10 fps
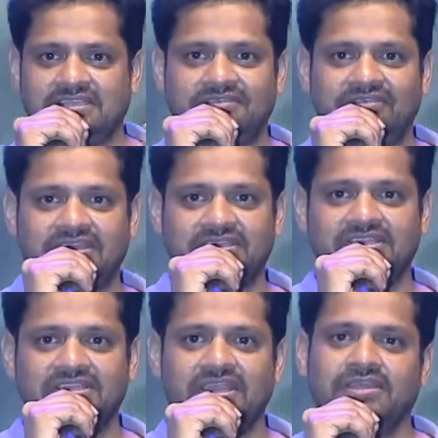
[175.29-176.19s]
వెనక్కి
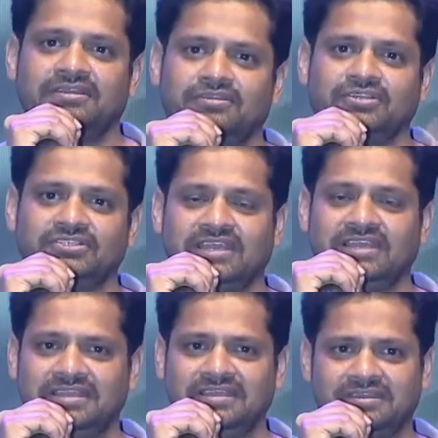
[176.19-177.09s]
తిరిగి అడిగారు రెండు సార్లు
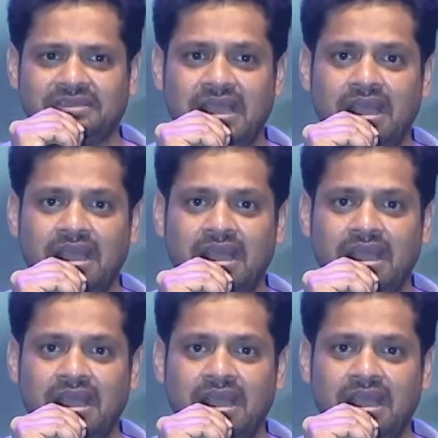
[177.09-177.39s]
అడిగారు ఆ